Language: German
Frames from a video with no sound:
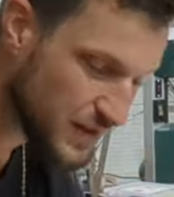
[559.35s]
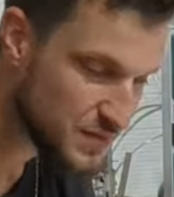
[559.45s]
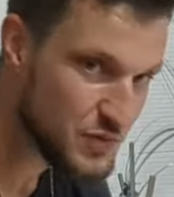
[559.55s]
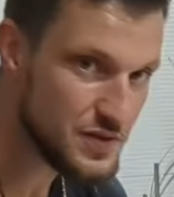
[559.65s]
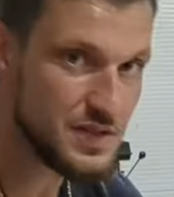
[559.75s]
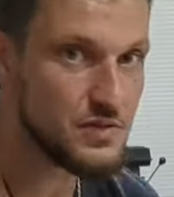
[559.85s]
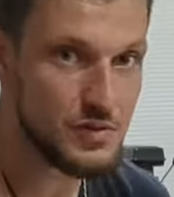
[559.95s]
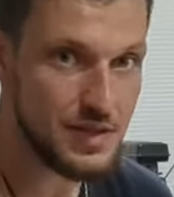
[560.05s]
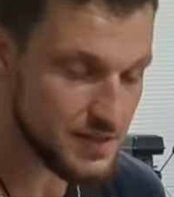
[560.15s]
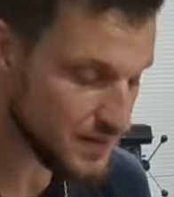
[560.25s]
Das muss nicht so
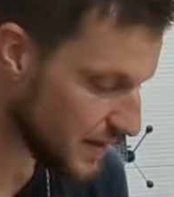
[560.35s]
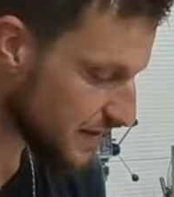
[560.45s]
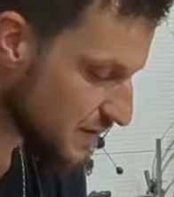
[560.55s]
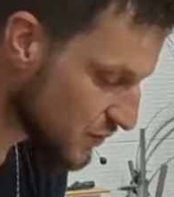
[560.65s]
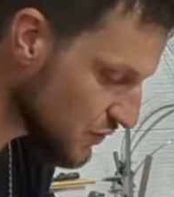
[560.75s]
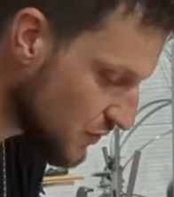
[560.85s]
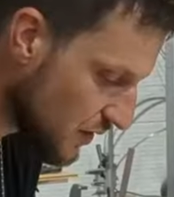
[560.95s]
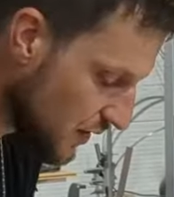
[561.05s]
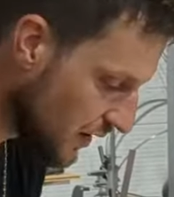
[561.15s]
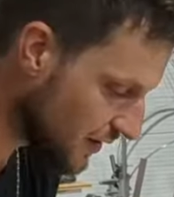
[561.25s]
dick sein, das muss
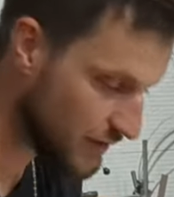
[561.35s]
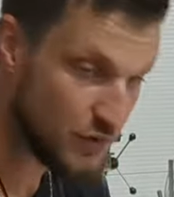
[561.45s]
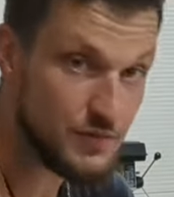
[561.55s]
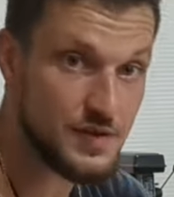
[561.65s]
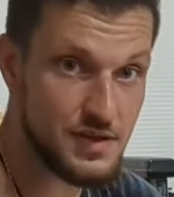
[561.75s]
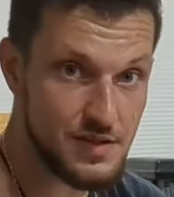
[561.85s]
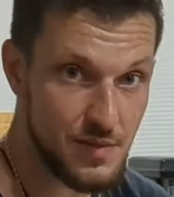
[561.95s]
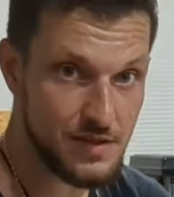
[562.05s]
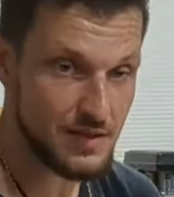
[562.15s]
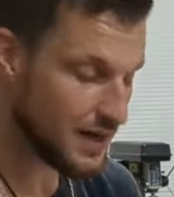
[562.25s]
nur vernünftig ins
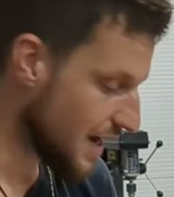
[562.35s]
Material